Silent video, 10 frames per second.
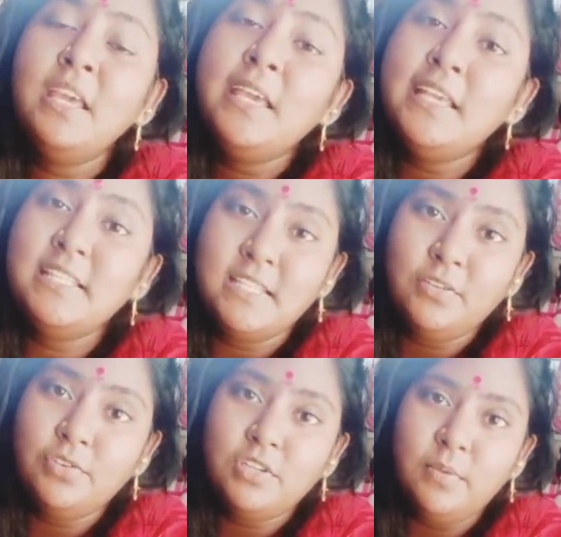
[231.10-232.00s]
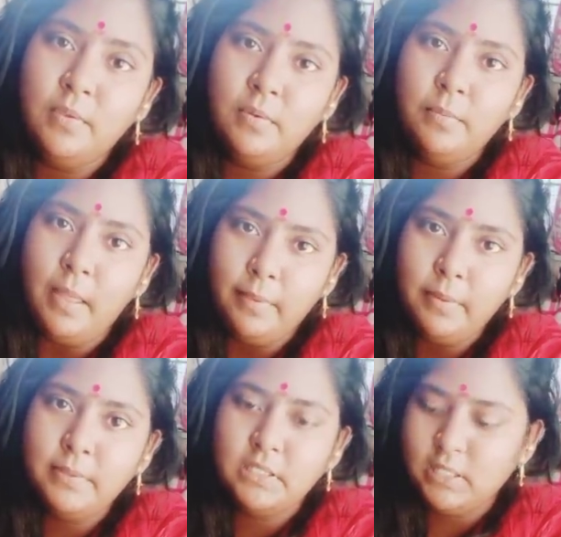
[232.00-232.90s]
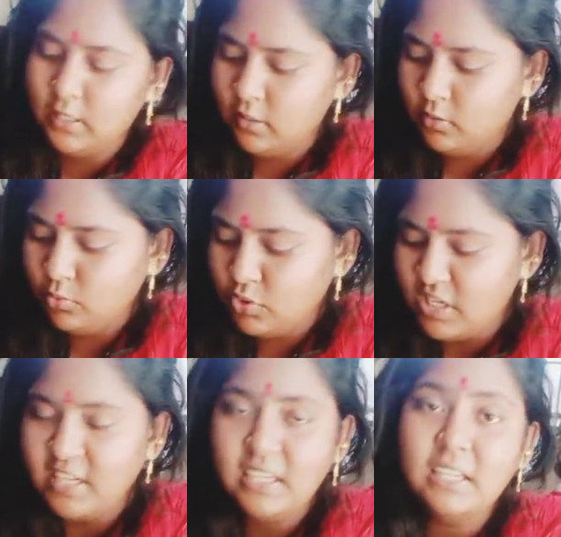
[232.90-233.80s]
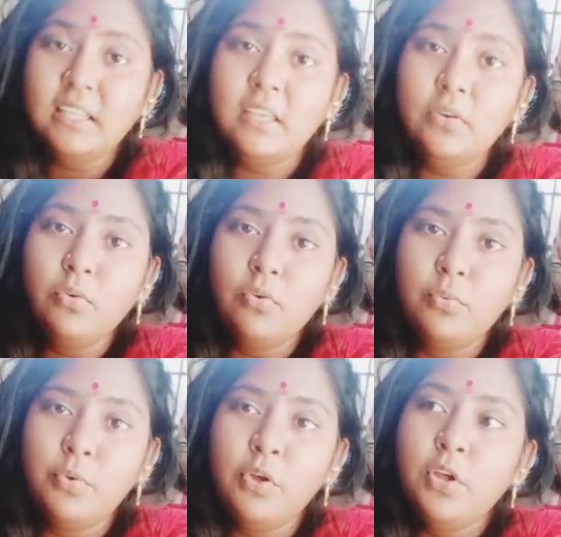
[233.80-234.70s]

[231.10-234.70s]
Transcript: ইচ্ছা করছে আমি আমার বাবার পাশে থাকি তো জানি না কি করব